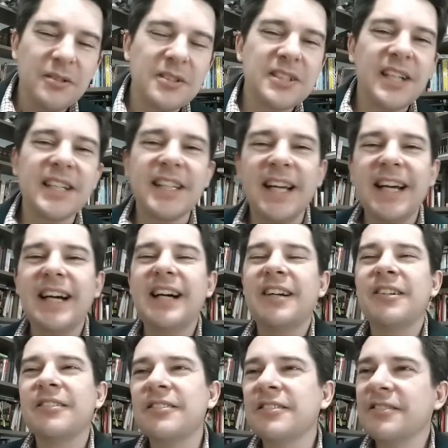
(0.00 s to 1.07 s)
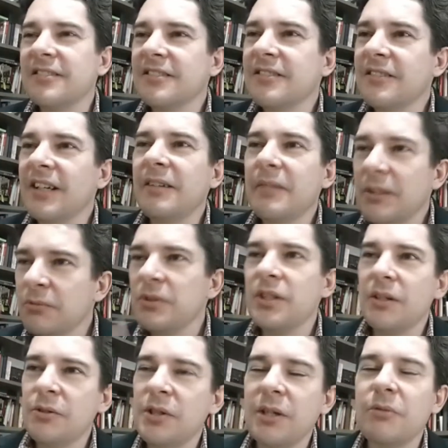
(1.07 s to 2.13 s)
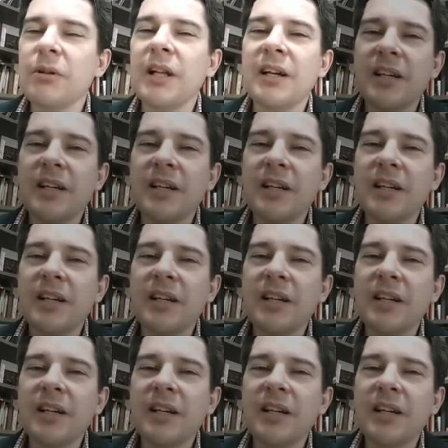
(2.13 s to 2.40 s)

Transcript: no nosso canal. Um dia eu chego